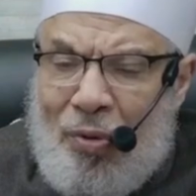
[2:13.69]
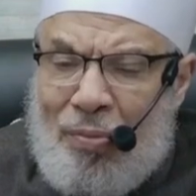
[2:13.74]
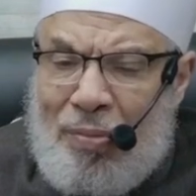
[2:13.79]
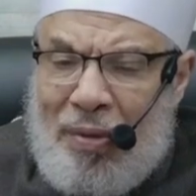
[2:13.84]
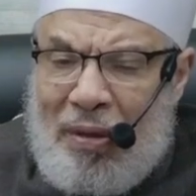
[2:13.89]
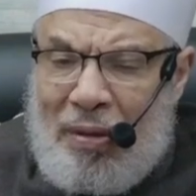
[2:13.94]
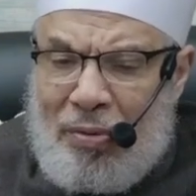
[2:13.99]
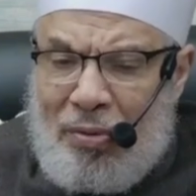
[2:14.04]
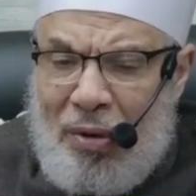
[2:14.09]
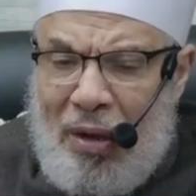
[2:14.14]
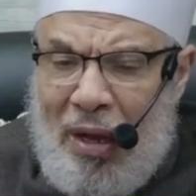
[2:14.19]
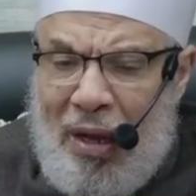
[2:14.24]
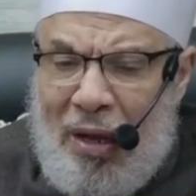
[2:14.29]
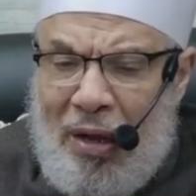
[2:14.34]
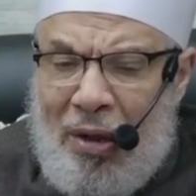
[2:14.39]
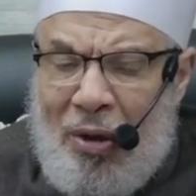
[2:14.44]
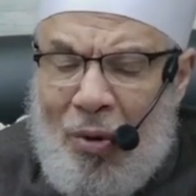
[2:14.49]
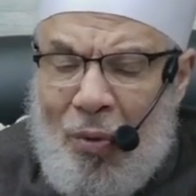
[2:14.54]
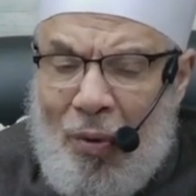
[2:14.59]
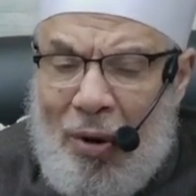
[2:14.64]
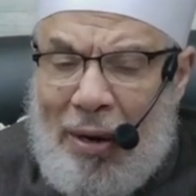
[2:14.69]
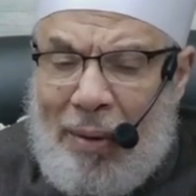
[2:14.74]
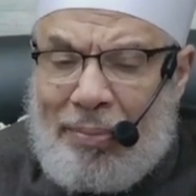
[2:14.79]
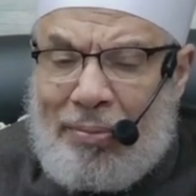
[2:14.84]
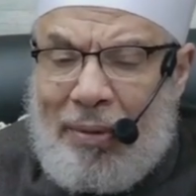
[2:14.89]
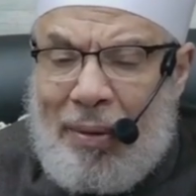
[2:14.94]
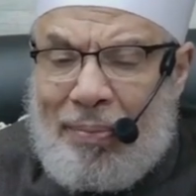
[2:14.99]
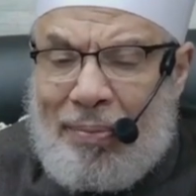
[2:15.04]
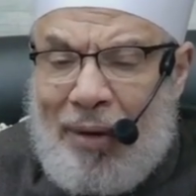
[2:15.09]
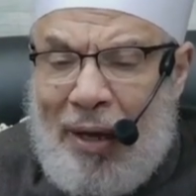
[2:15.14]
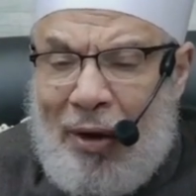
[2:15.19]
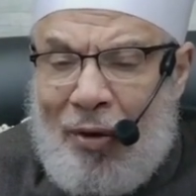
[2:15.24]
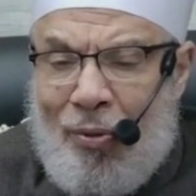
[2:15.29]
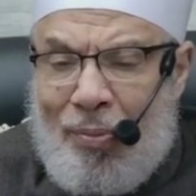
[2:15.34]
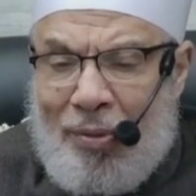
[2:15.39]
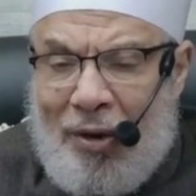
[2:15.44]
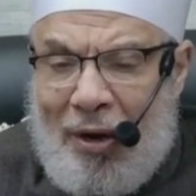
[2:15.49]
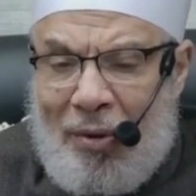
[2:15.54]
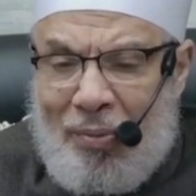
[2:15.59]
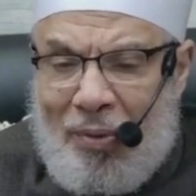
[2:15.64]
مثلها ولم تمنعه
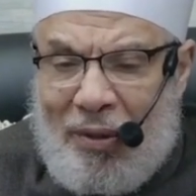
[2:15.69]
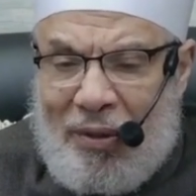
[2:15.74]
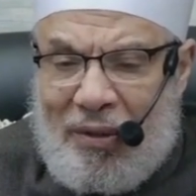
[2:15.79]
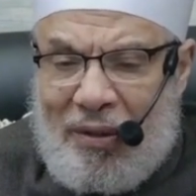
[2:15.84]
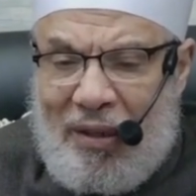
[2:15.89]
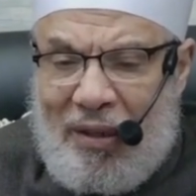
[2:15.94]
من الوطأ